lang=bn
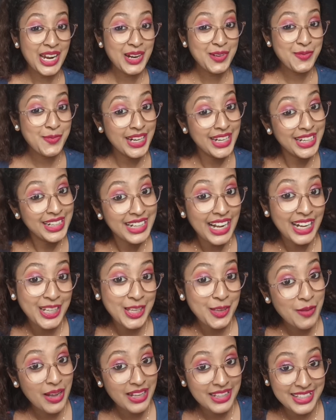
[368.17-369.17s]
তার মানে
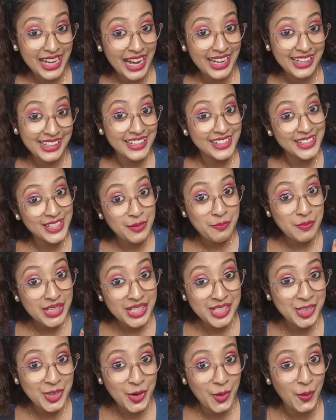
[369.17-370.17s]
কাকিমা জানে যে
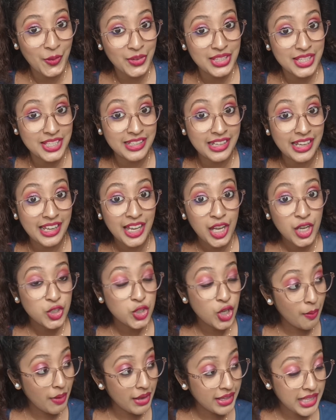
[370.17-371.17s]
ভিডিও হচ্ছে
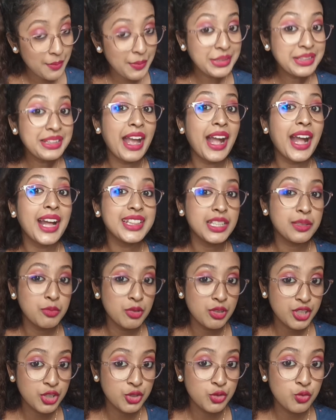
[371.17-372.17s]
সবাইকে আবার দেখাতে
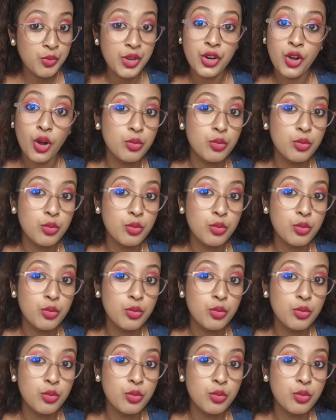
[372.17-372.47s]
বলছে রুমের